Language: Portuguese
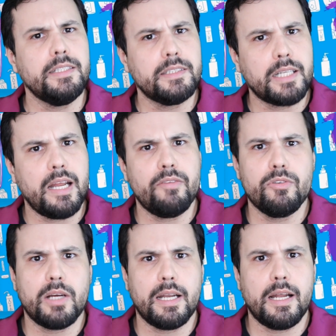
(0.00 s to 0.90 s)
Se inscreve
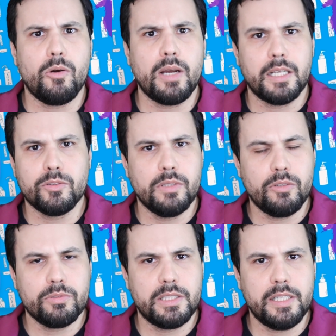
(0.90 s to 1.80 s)
no canal caso
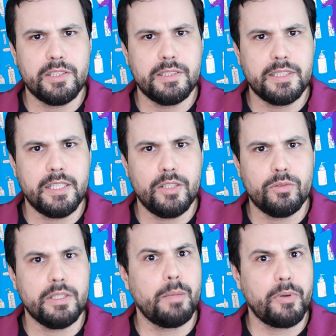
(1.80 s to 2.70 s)
não seja
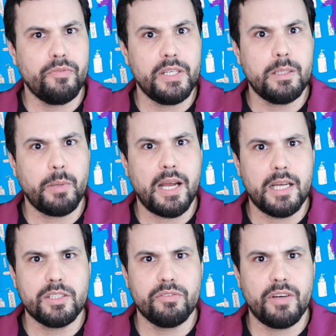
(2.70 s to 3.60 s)
inscrito e aproveita para
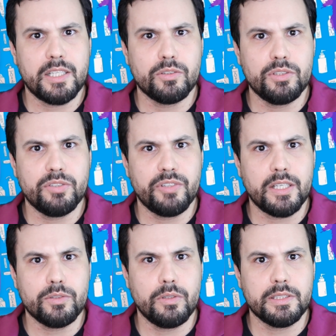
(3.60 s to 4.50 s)
ativar as
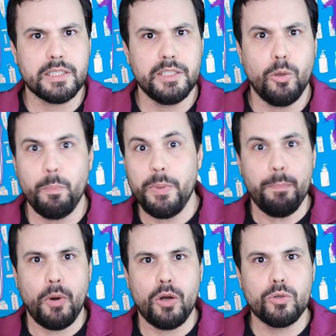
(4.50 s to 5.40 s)
notificações. Assim eu
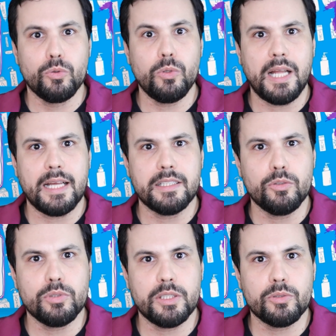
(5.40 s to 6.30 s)
pipoco do nada
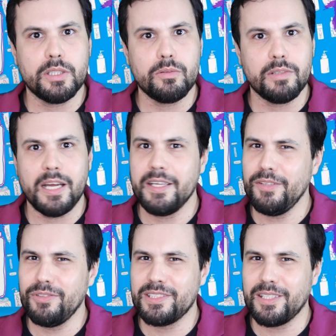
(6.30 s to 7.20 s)
no seu celular
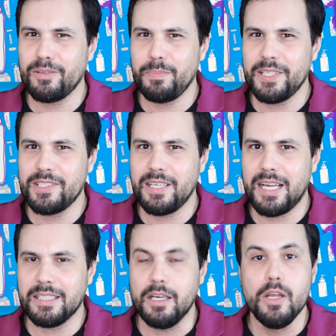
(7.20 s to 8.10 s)
e você não perde
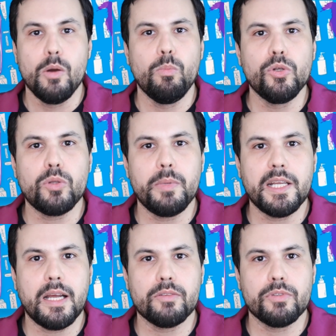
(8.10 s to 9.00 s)
nada. Muito
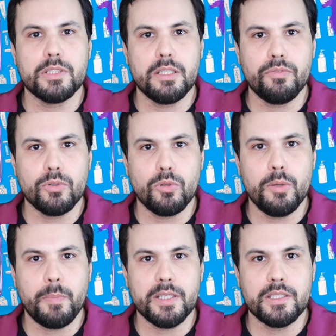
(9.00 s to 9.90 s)
obrigado você que votou e
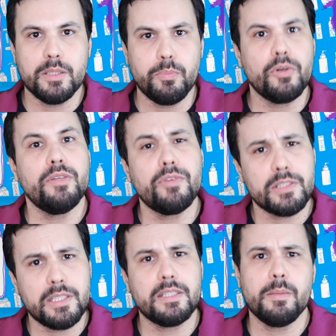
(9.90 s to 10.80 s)
participou e
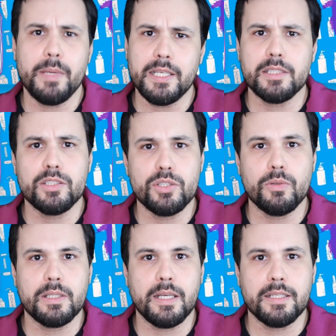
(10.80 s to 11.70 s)
você também que assistiu
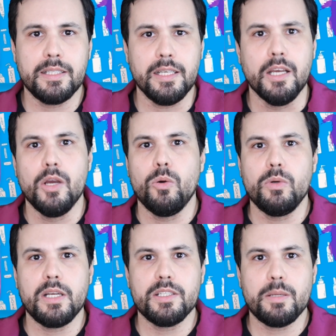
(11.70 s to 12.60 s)
até aqui. Um
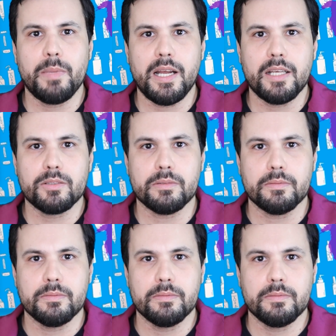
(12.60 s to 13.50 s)
grande abraço.